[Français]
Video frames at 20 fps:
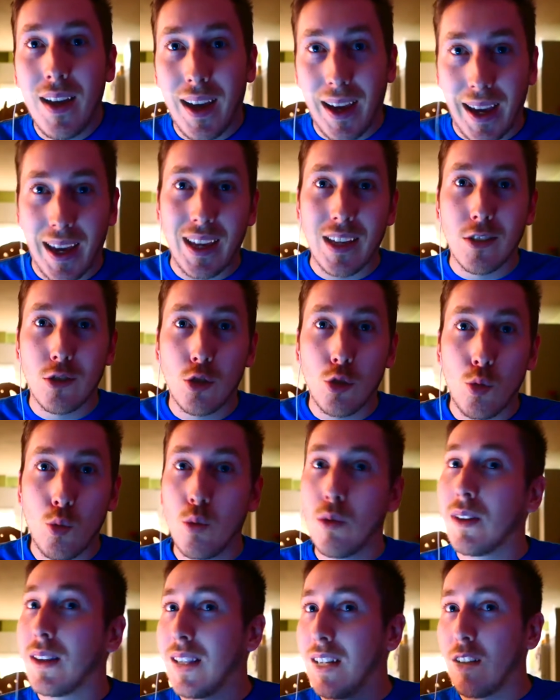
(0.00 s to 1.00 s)
réseaux
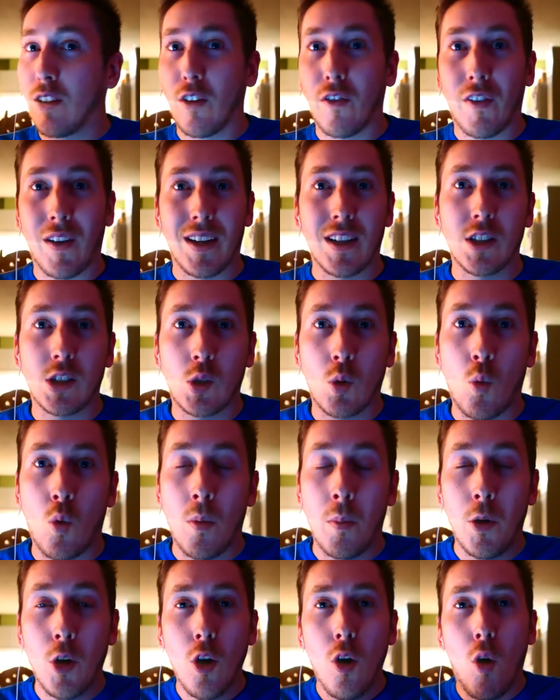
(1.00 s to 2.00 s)
tels que France 3.
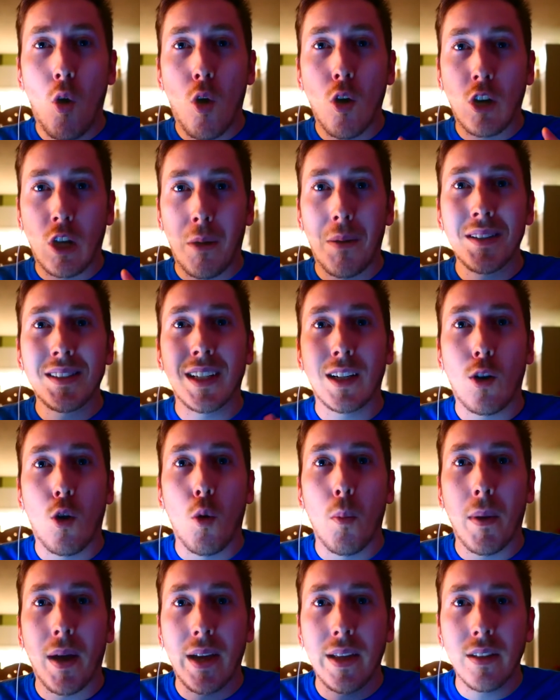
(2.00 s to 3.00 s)
Mais là, on commence à
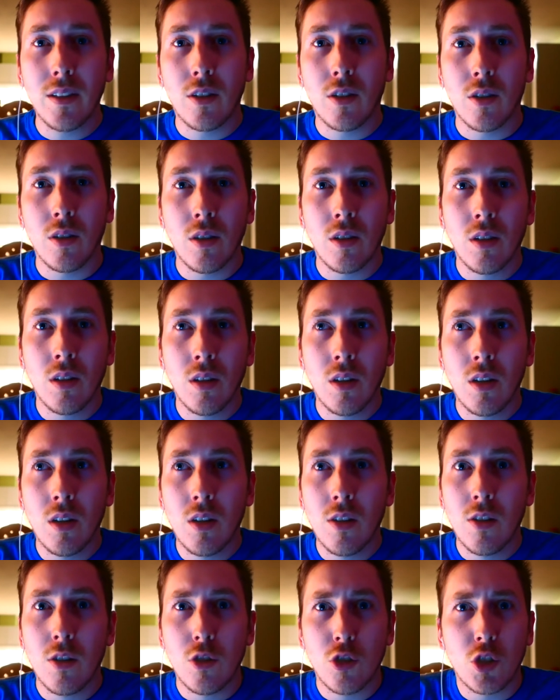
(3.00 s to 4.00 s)
comprendre que
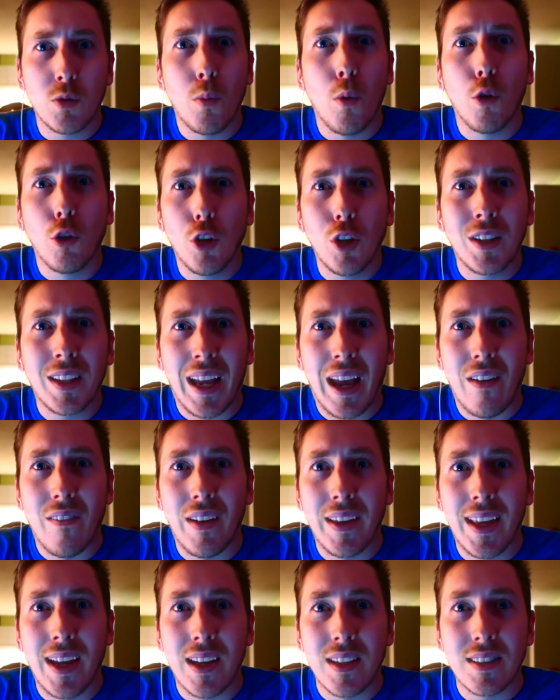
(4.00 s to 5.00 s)
ce monde-là
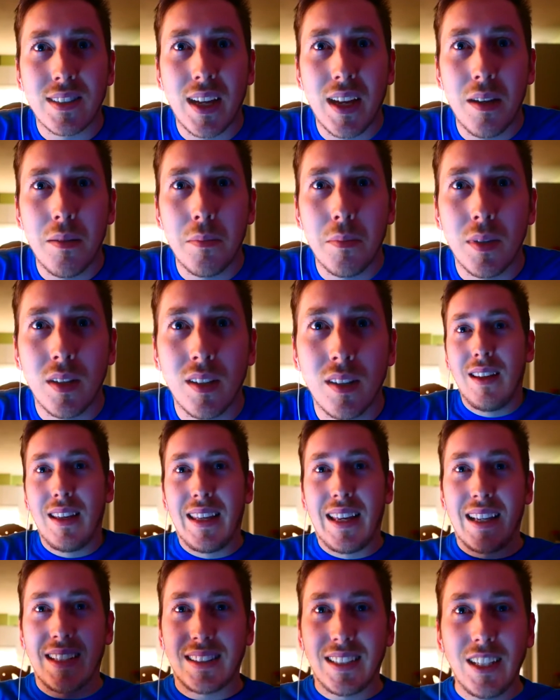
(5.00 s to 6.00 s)
travaille ensemble.
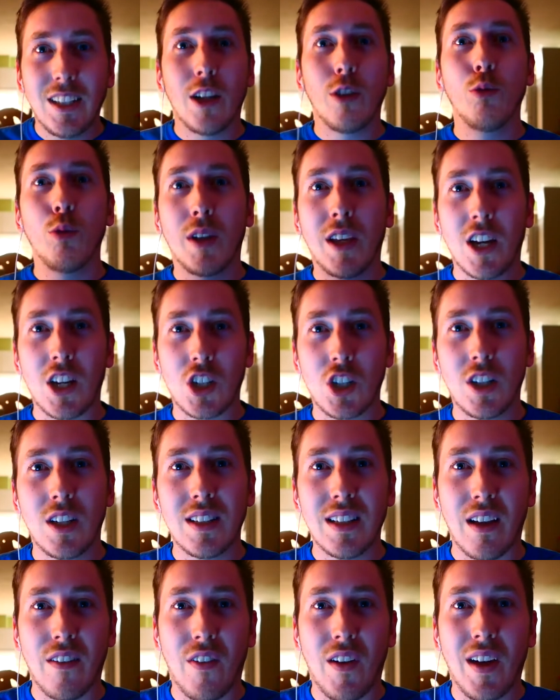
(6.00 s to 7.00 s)
Il essaie de nous cacher
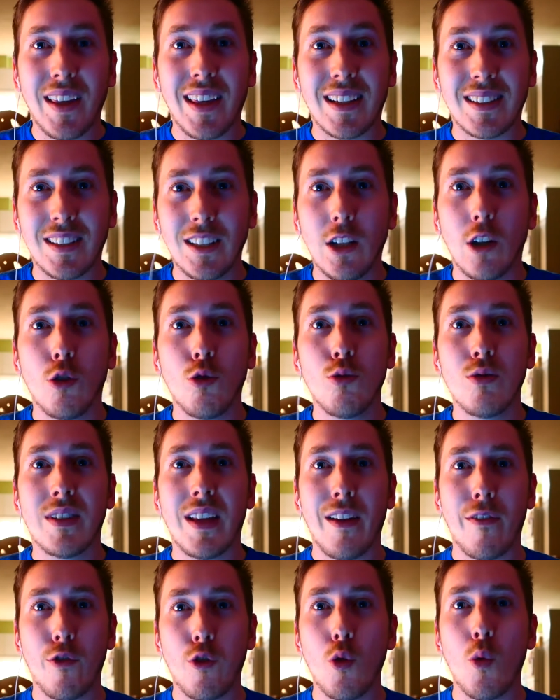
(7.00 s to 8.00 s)
des affaires, Il essaie de nous
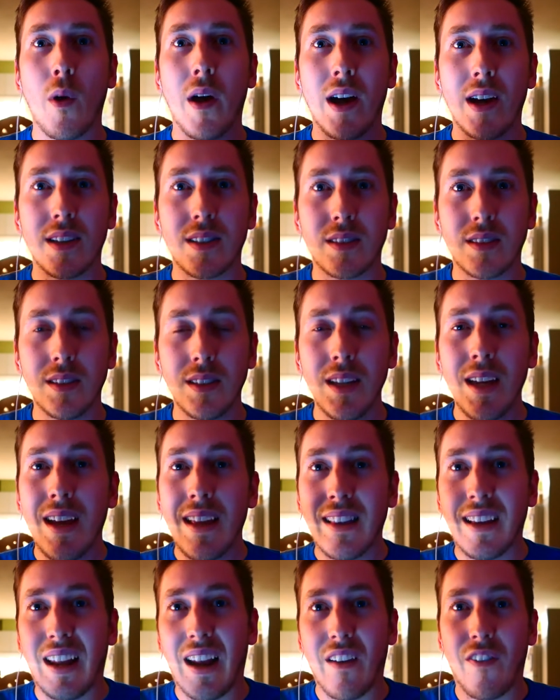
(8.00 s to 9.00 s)
influencer
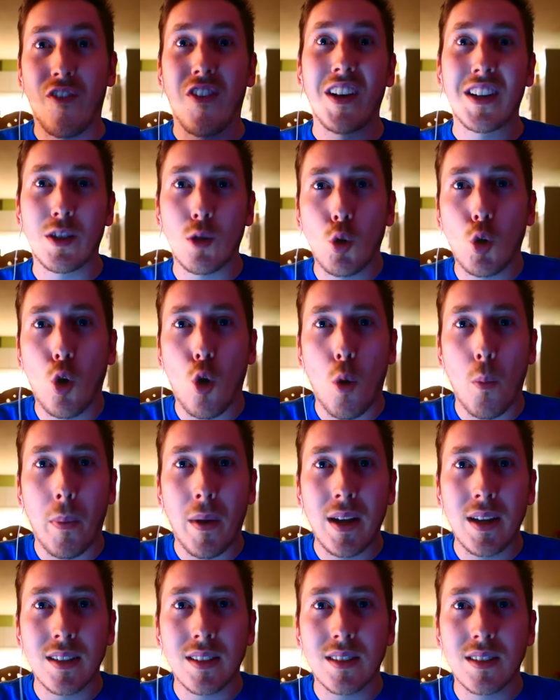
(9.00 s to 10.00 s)
dans la façon qu'on
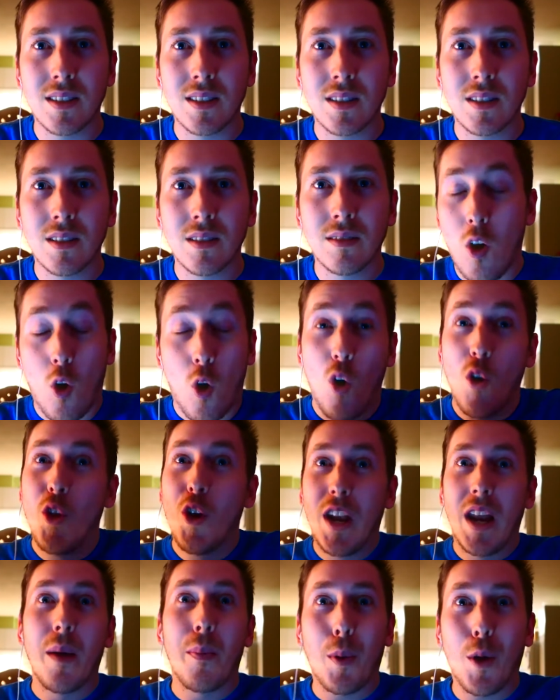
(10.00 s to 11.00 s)
pense. On
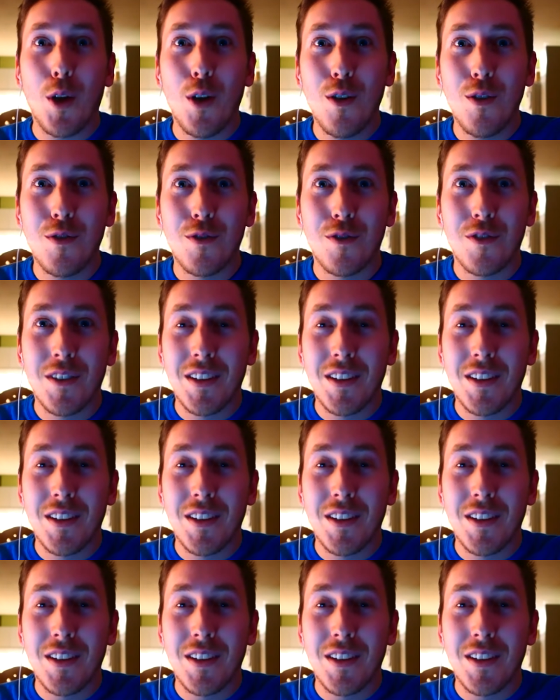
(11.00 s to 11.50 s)
a la preuve.